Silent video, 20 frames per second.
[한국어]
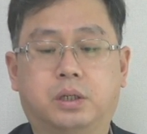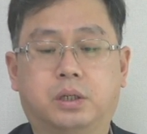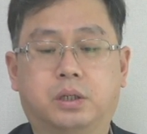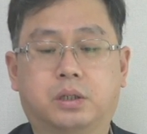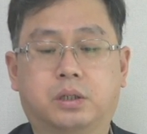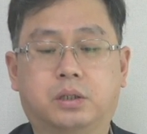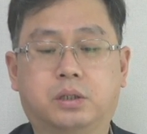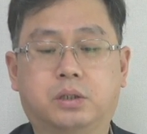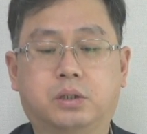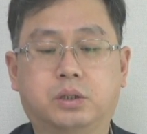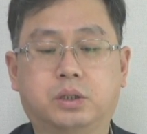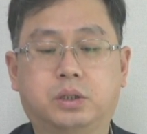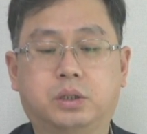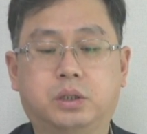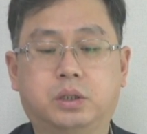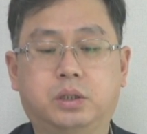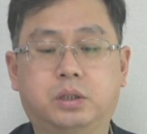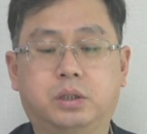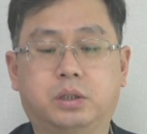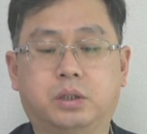
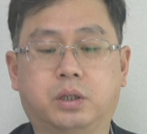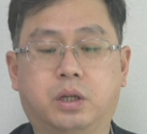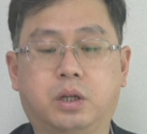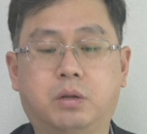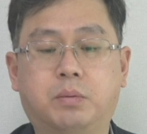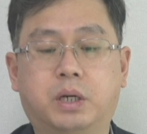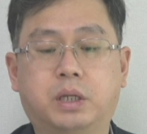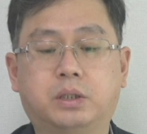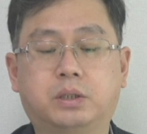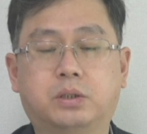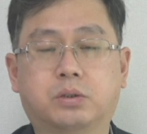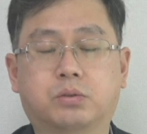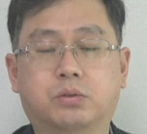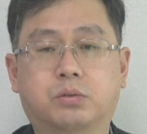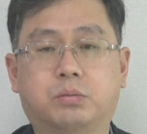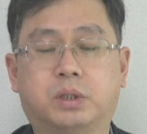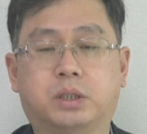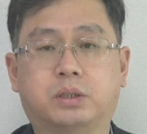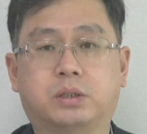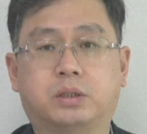그것이
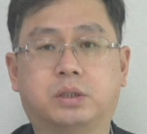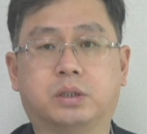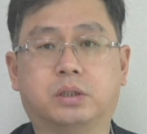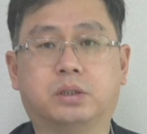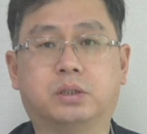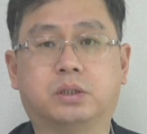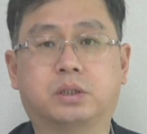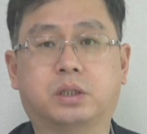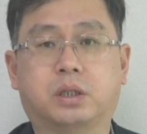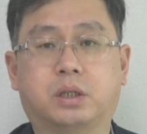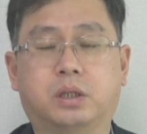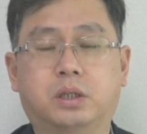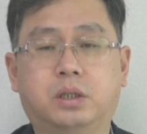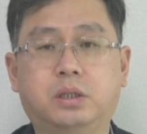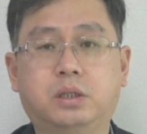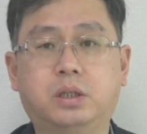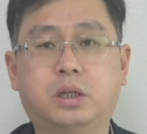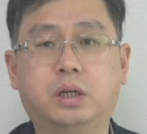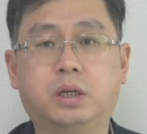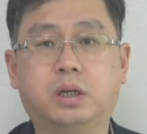일반적으로 봤을 때는
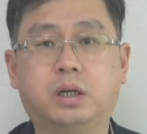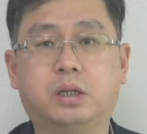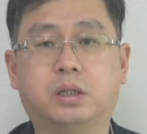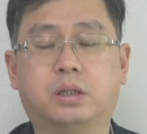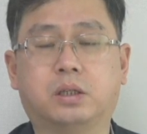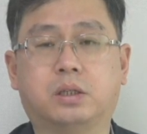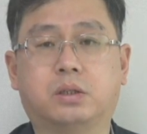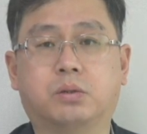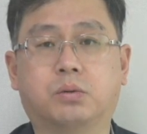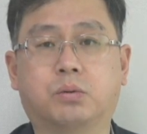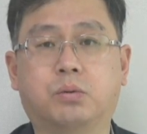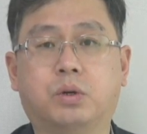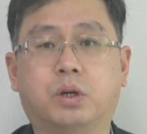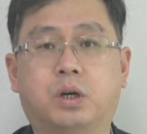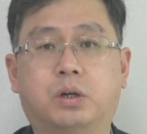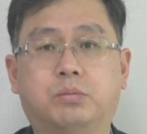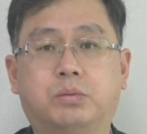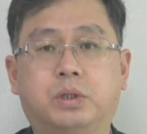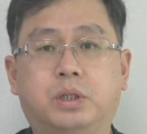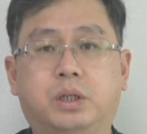상당한
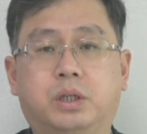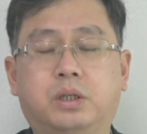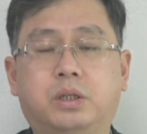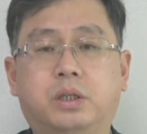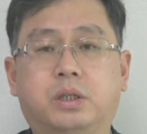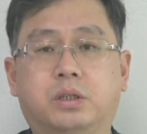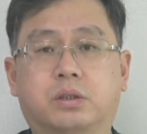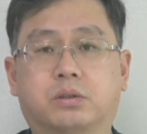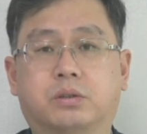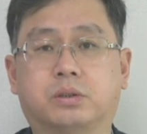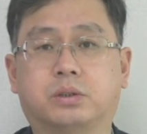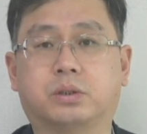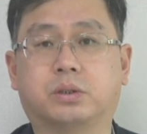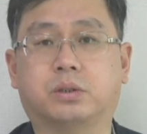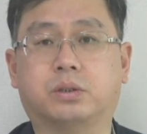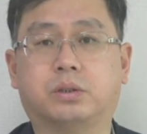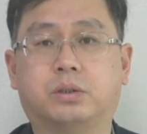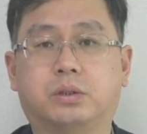놀라움을 일으키는 거죠.